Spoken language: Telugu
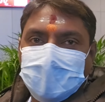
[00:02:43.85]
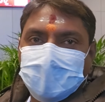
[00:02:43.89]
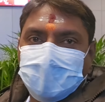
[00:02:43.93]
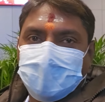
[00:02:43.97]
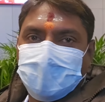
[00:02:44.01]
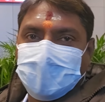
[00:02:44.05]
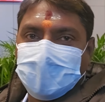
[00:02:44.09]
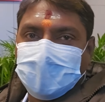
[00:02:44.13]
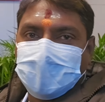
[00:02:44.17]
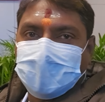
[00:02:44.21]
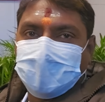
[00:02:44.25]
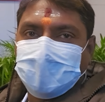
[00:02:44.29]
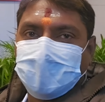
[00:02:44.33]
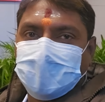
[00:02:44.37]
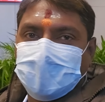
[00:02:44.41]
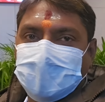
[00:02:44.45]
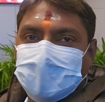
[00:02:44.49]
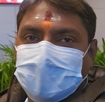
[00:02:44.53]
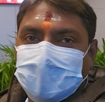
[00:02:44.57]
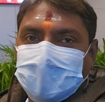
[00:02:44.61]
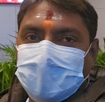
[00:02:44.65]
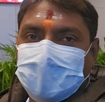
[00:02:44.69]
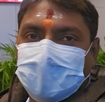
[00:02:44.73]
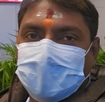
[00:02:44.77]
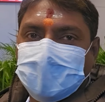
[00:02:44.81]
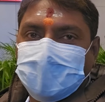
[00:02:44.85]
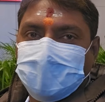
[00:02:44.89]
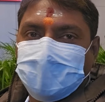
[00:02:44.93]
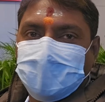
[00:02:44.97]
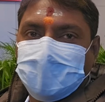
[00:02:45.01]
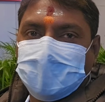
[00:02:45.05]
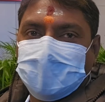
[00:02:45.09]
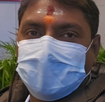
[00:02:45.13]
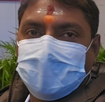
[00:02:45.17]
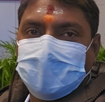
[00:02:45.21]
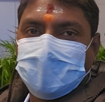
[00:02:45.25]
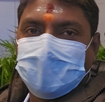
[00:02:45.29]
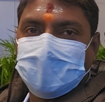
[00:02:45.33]
మీకు ఇబ్బంది నాకు
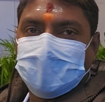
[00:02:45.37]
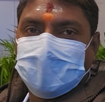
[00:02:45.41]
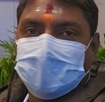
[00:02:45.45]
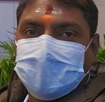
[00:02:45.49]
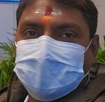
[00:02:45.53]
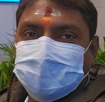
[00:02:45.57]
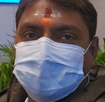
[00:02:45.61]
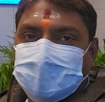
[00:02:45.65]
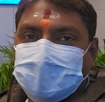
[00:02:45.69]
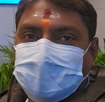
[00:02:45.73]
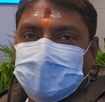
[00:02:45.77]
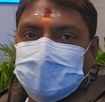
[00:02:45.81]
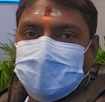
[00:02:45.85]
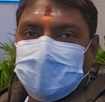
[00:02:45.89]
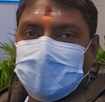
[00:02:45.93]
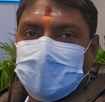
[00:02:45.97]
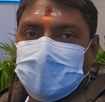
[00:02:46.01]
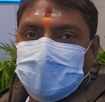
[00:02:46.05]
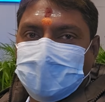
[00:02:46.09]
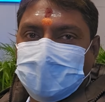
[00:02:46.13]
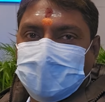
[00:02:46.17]
ఇబ్బంది అసొంటి పనులు